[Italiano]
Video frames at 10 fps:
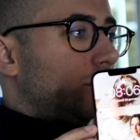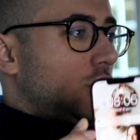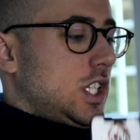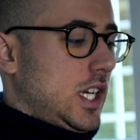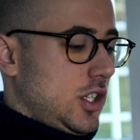
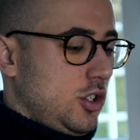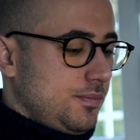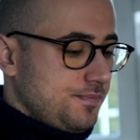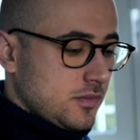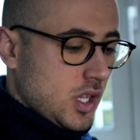gennaio.
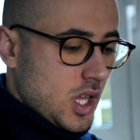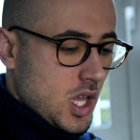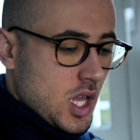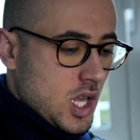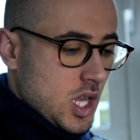
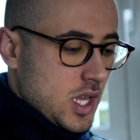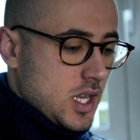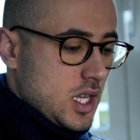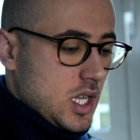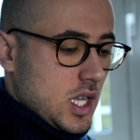
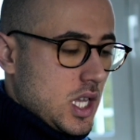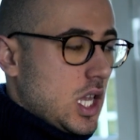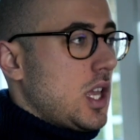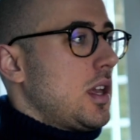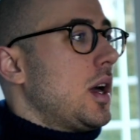E
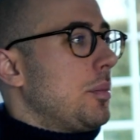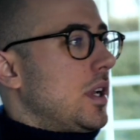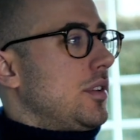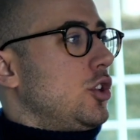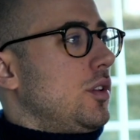appena
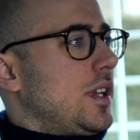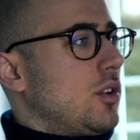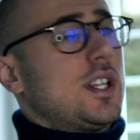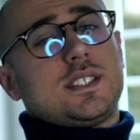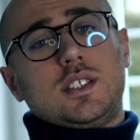finito di fare
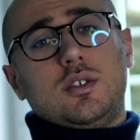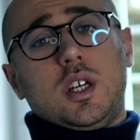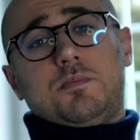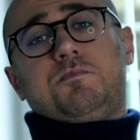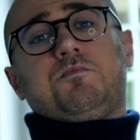colazione,
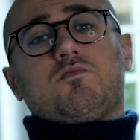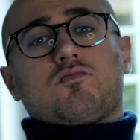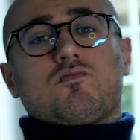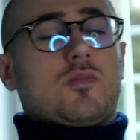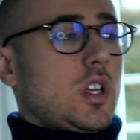
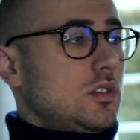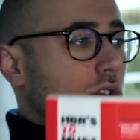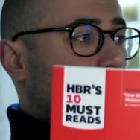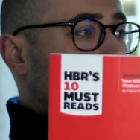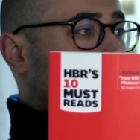sto
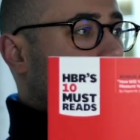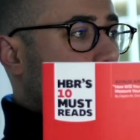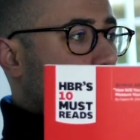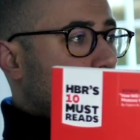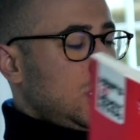leggendo
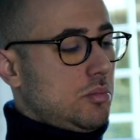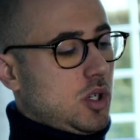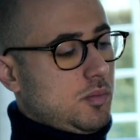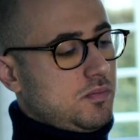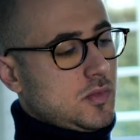l'altro
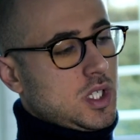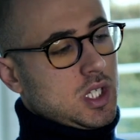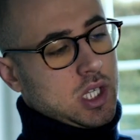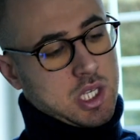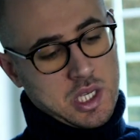libro.
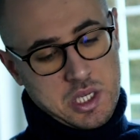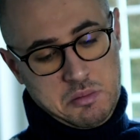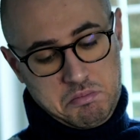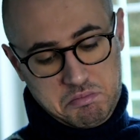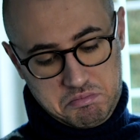
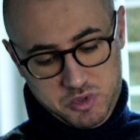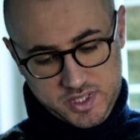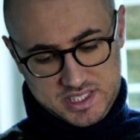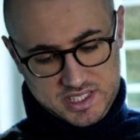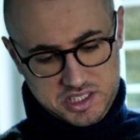Devo
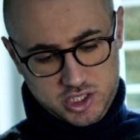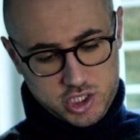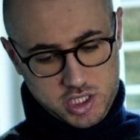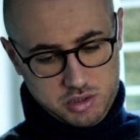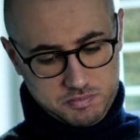essere
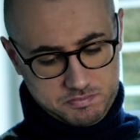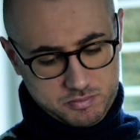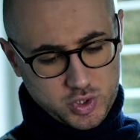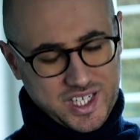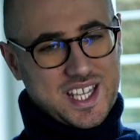sincero,
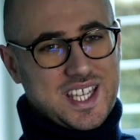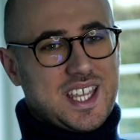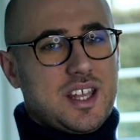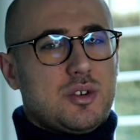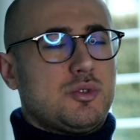non è
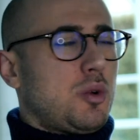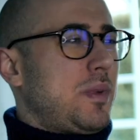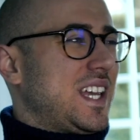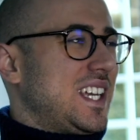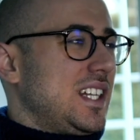che non do
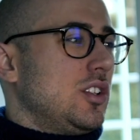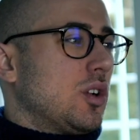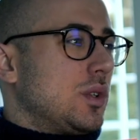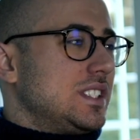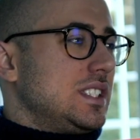mai credito a
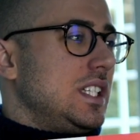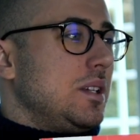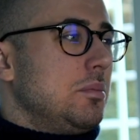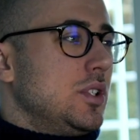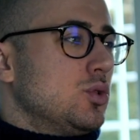questi
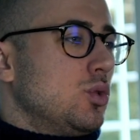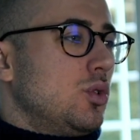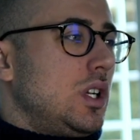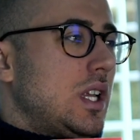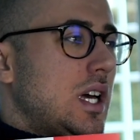libri
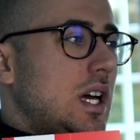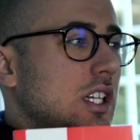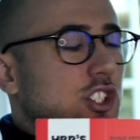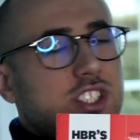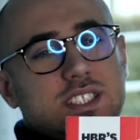sul eh,
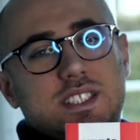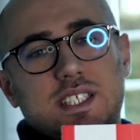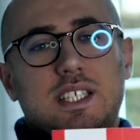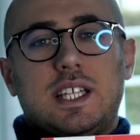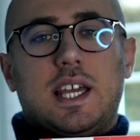
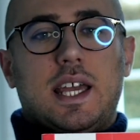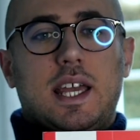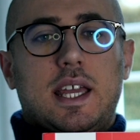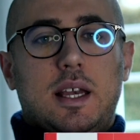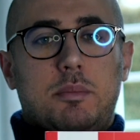
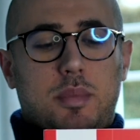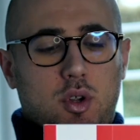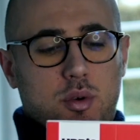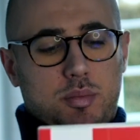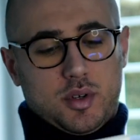gestire il
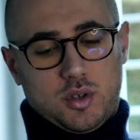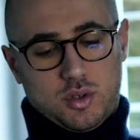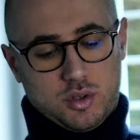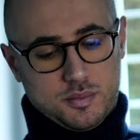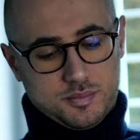
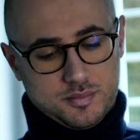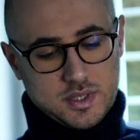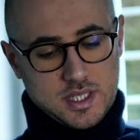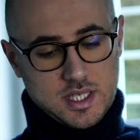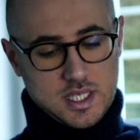proprio
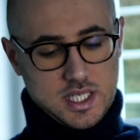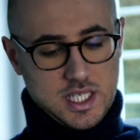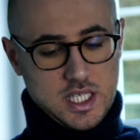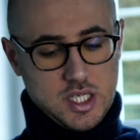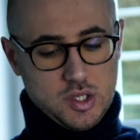
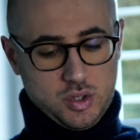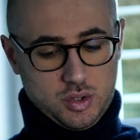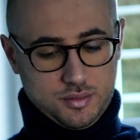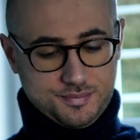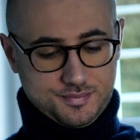
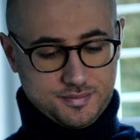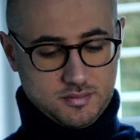io.